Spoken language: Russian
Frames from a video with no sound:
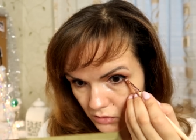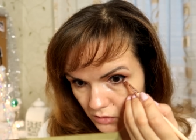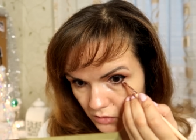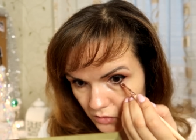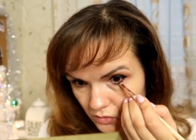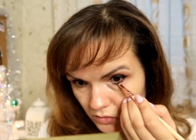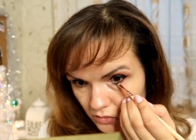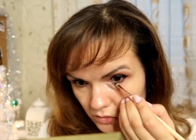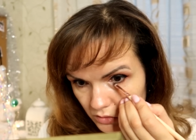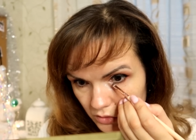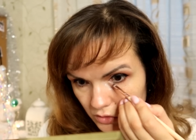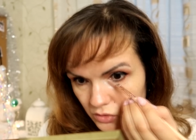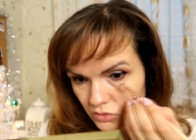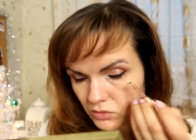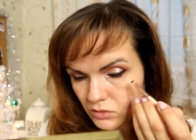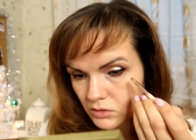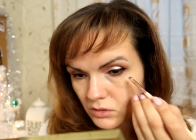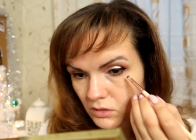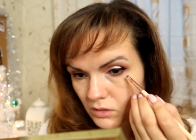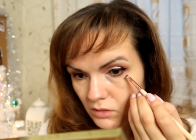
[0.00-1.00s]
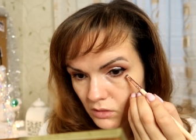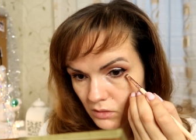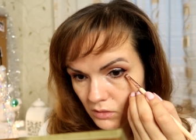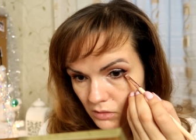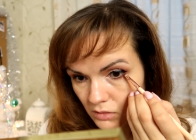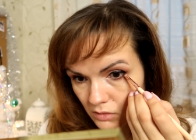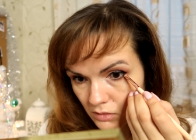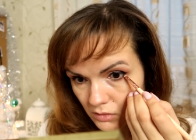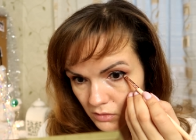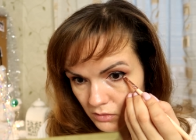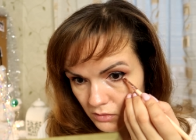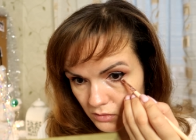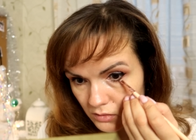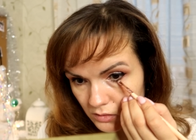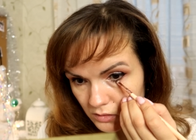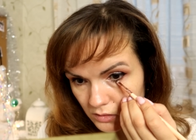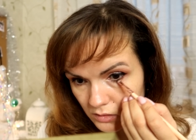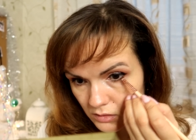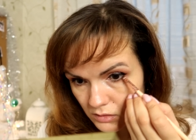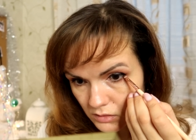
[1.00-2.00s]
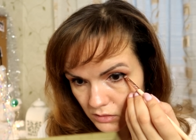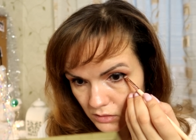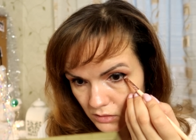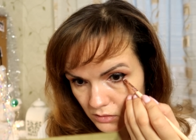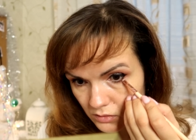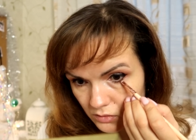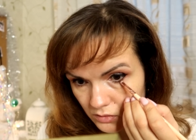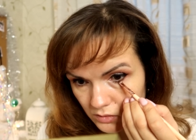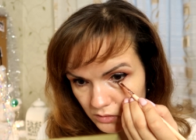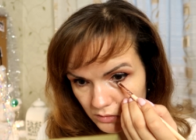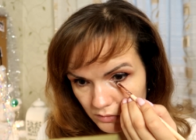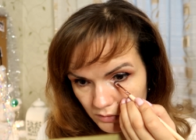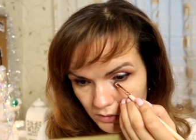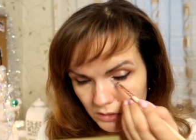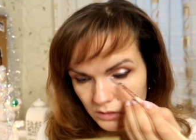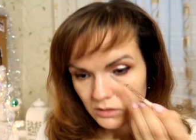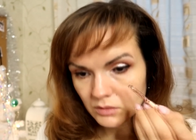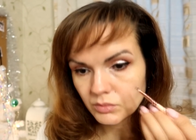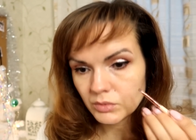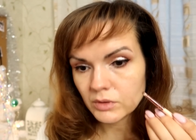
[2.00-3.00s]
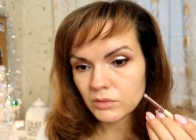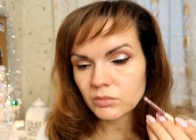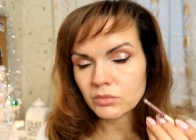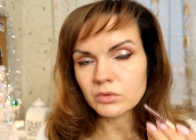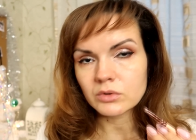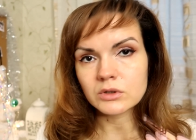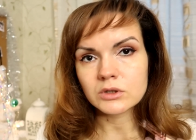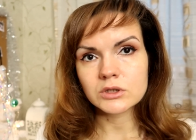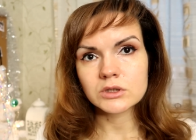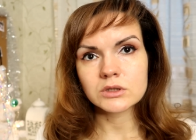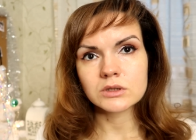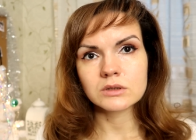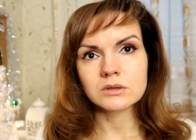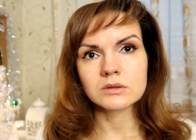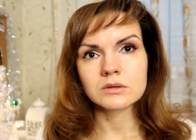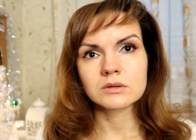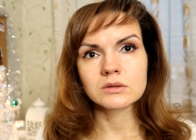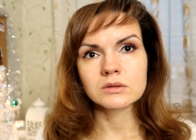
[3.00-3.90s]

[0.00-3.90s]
такую чуть здесь делаю цвета побольше.